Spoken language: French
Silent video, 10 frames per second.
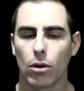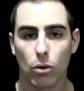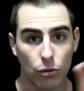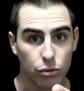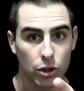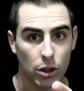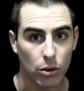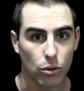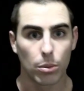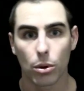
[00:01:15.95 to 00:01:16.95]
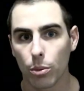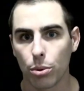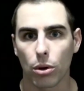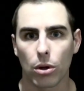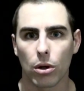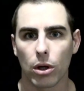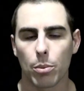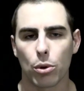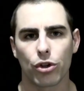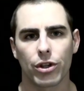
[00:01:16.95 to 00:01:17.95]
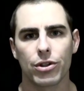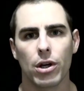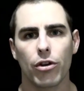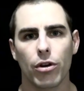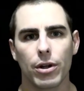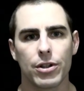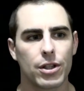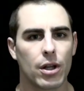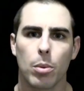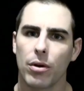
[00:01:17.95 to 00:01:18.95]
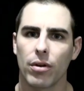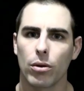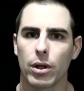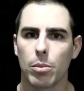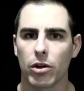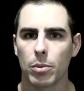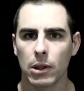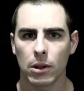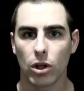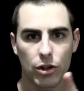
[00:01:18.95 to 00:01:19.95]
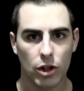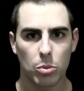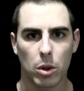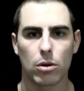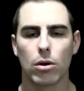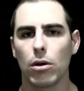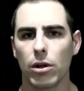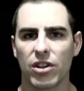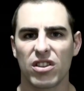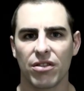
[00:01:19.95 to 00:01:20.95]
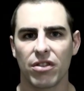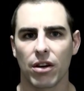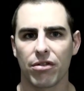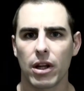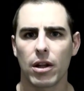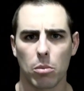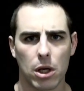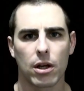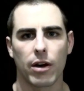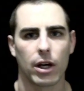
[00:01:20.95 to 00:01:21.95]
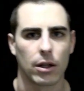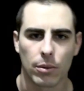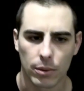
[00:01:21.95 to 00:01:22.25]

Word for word: On vous attend nombreux pour les prochains stages, hein. n'hésitez pas à faire le déplacement. Les Espagnols, ils savent faire la fête, mais ils travaillent.